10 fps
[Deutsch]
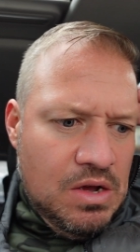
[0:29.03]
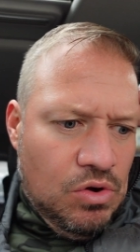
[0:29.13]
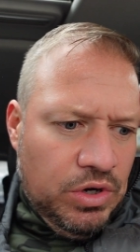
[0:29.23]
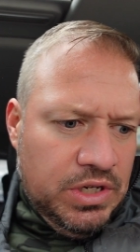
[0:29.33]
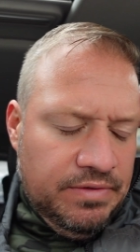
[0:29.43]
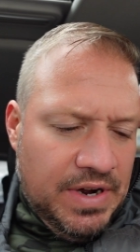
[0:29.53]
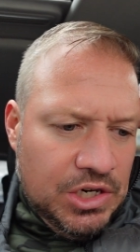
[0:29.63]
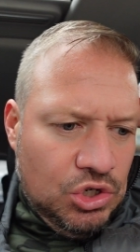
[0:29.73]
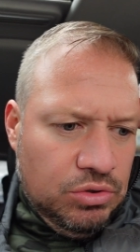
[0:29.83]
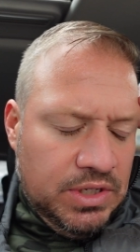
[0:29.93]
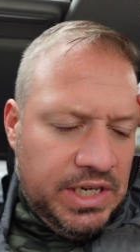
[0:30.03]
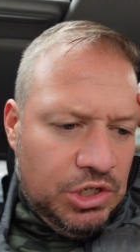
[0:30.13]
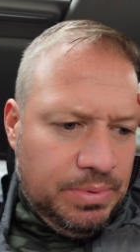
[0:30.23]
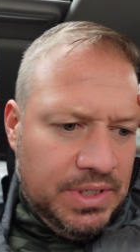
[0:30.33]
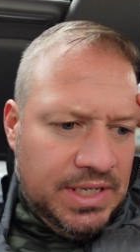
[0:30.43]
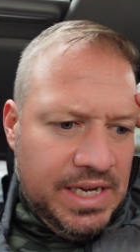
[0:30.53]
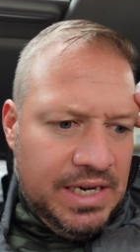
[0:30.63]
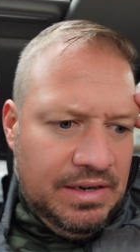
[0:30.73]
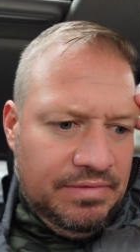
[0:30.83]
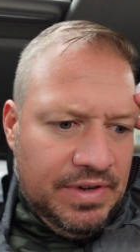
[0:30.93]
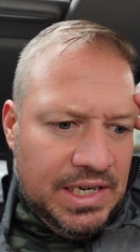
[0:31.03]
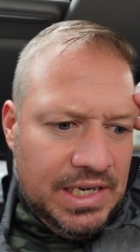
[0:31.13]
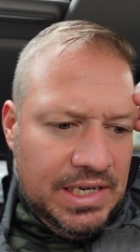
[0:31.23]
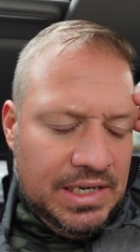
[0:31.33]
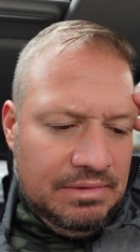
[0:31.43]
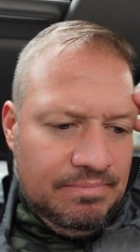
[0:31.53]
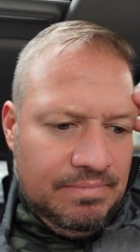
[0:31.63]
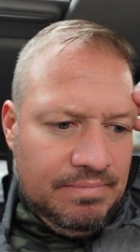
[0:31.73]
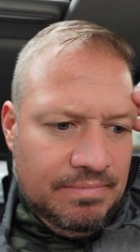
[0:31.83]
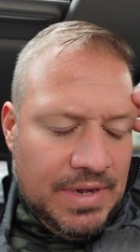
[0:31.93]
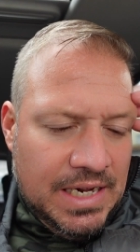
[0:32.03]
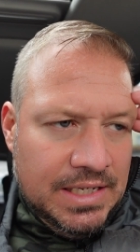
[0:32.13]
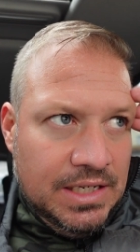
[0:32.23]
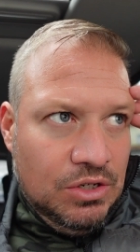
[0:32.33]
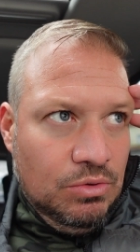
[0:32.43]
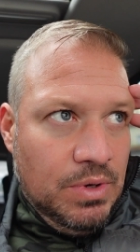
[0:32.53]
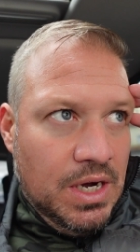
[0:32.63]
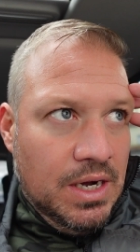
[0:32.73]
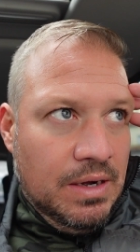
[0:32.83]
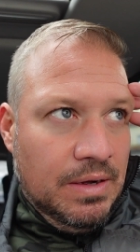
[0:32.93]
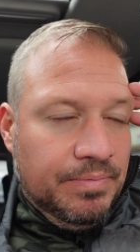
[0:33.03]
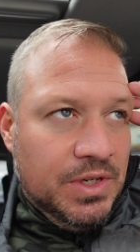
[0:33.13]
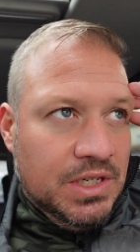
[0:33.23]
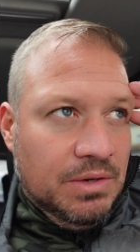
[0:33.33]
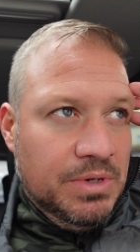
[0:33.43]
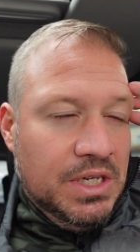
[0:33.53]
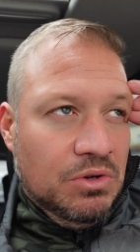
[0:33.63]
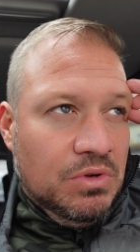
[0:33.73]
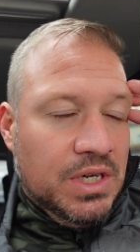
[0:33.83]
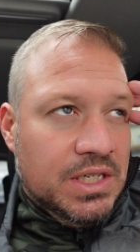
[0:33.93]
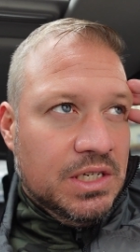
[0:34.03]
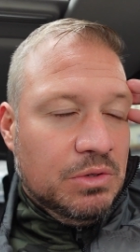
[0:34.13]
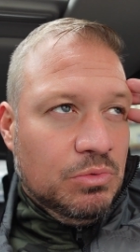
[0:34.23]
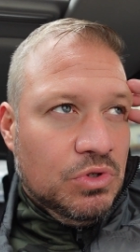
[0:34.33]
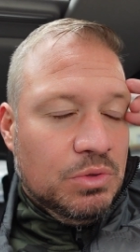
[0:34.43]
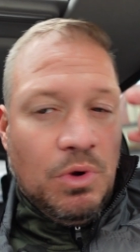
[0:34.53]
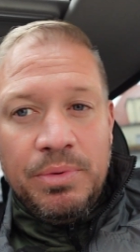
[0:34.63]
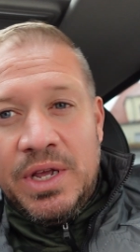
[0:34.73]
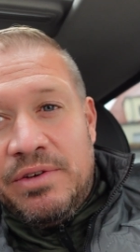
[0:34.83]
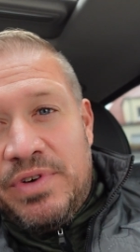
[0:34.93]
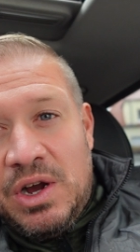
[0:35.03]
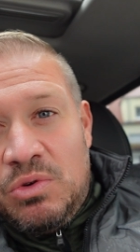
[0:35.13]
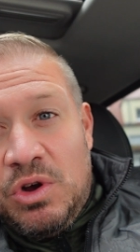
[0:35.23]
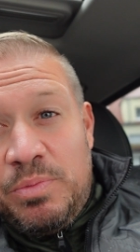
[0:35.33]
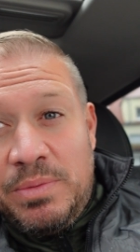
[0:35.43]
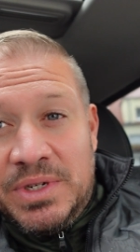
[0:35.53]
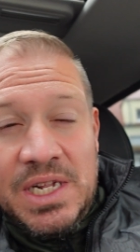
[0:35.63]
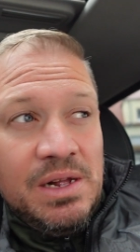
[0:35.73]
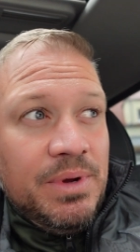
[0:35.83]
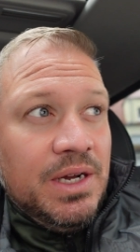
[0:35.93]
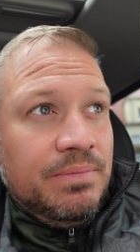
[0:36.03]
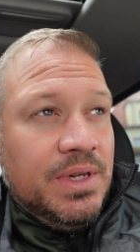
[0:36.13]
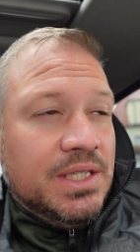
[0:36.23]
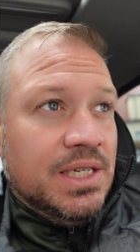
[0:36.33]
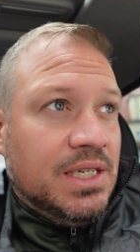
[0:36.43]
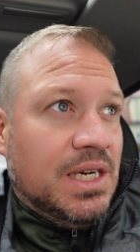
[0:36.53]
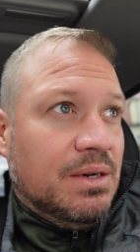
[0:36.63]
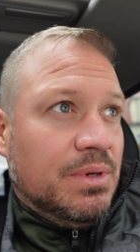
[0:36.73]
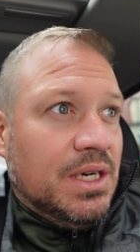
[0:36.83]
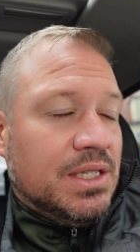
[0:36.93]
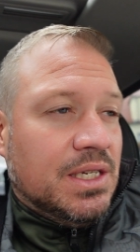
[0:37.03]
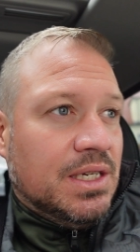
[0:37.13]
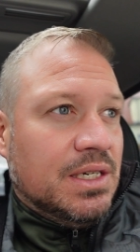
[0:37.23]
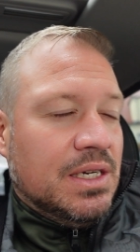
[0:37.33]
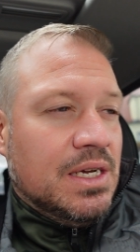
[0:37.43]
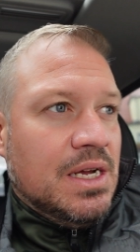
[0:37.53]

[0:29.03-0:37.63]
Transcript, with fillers: Heute war es schon sehr speziell, weil als ich über Diskriminierung, Rassismus, Mobbing-Erfahrung auch bei mir selber erzählt habe, dass dann